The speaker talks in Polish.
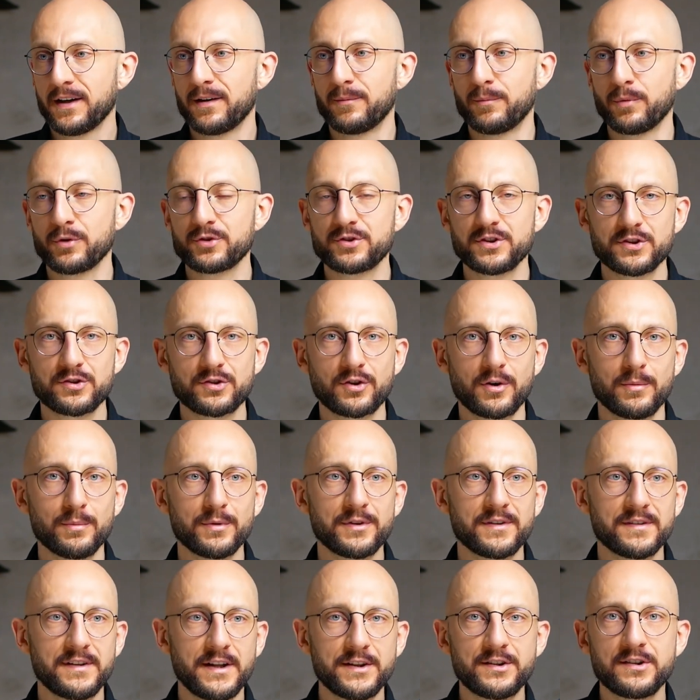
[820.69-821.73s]
możesz
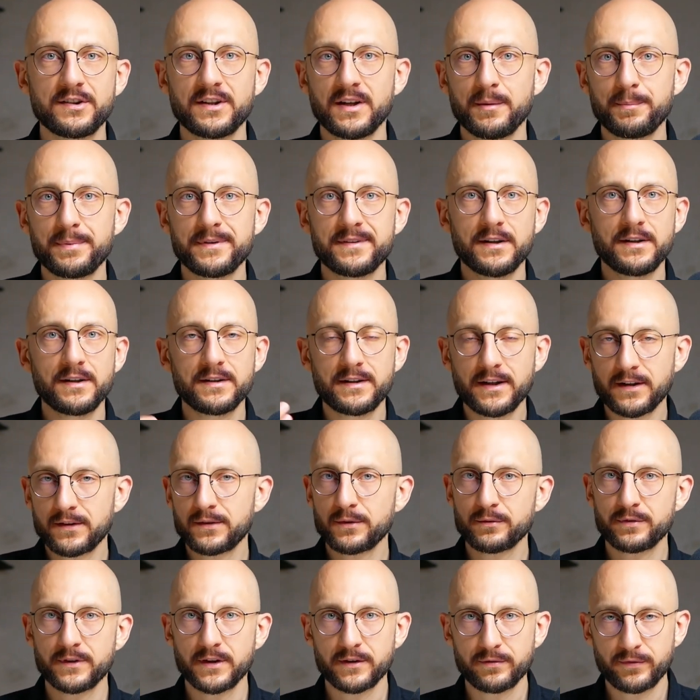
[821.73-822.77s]
komuś zlecić napisanie
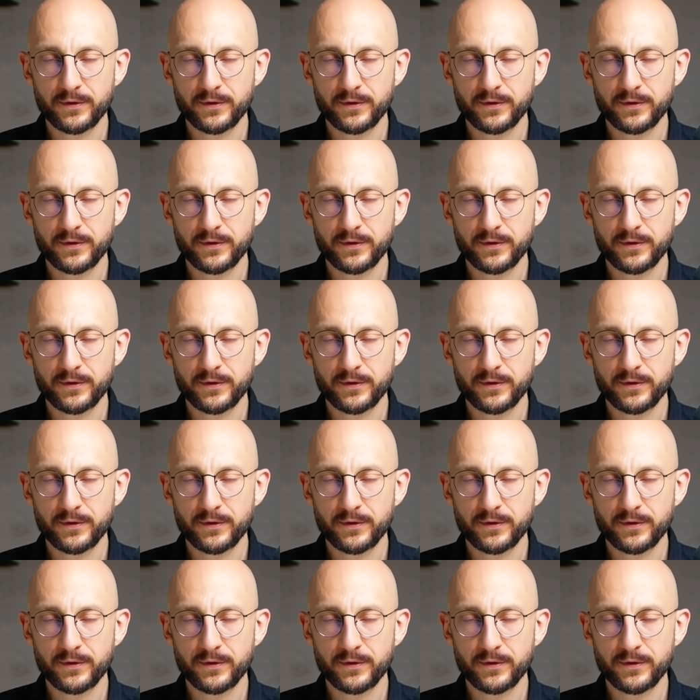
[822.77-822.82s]
tekstów na